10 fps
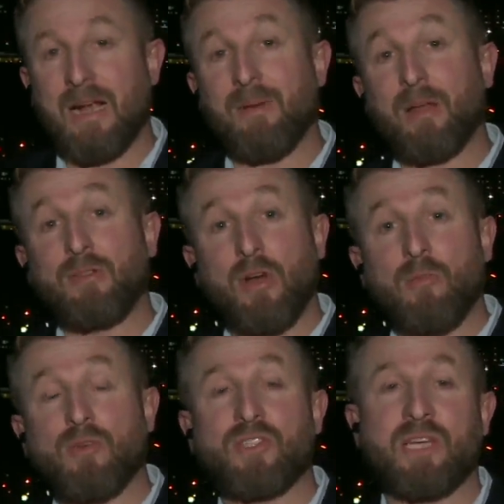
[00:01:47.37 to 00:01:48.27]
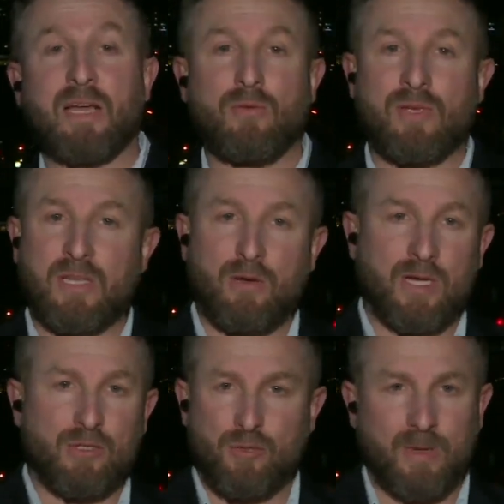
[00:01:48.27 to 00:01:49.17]
Acabaram indo almoçar num
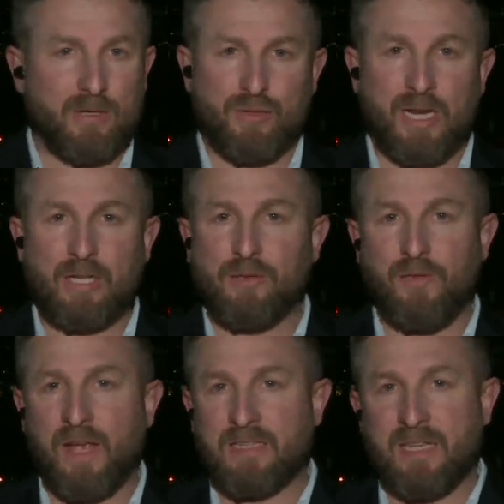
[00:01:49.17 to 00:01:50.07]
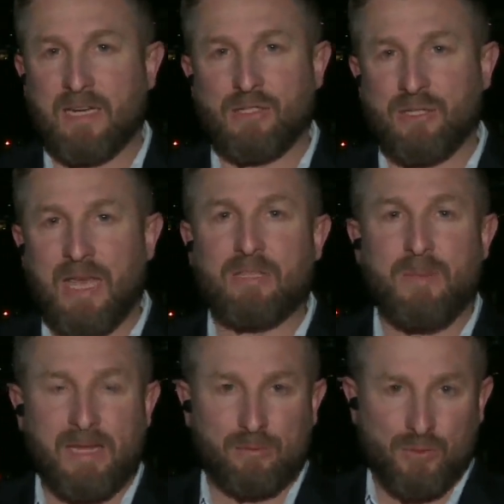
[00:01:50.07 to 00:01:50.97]
restaurante, numa lanchonete que fica a cerca de 10
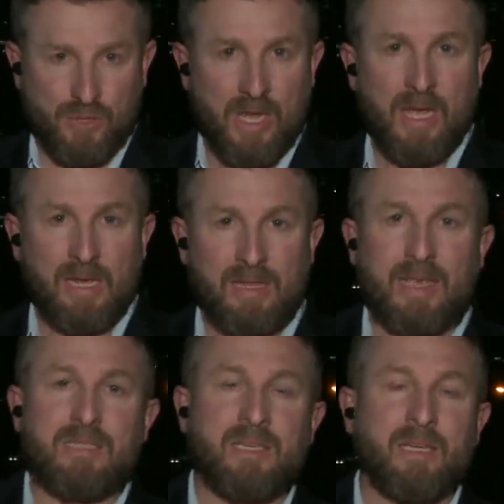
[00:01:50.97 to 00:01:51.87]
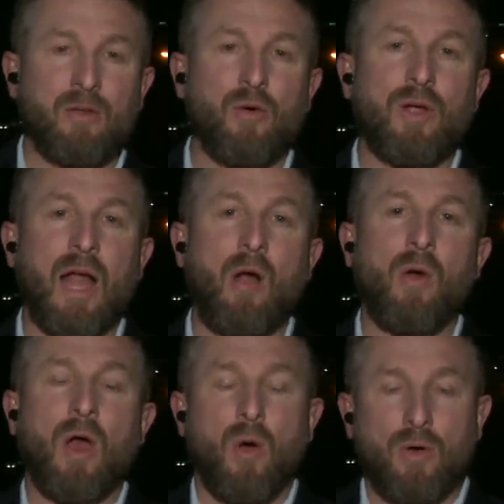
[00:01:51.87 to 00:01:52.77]
metros desse
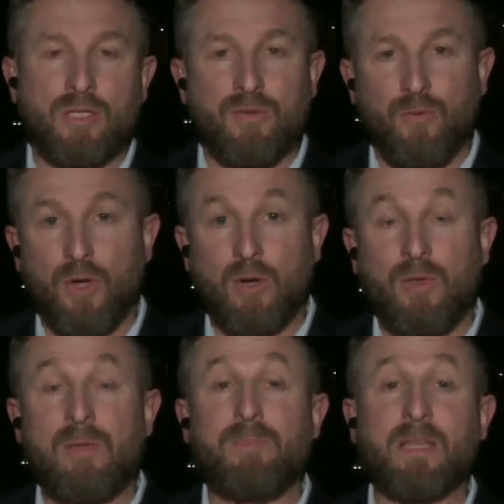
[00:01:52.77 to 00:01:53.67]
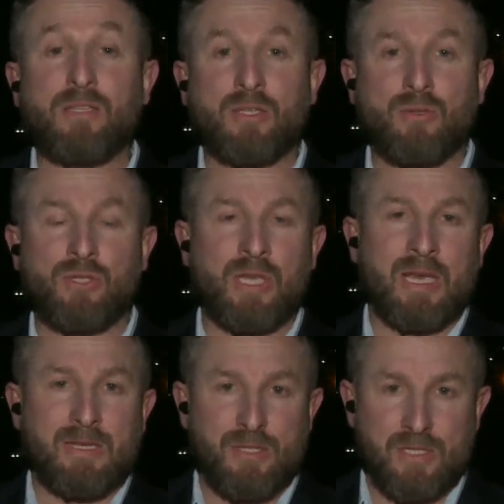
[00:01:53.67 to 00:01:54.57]
local onde foram impedidos
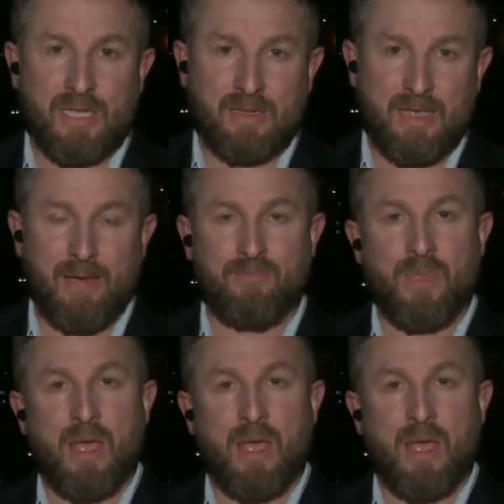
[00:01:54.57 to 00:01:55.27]
de sentar.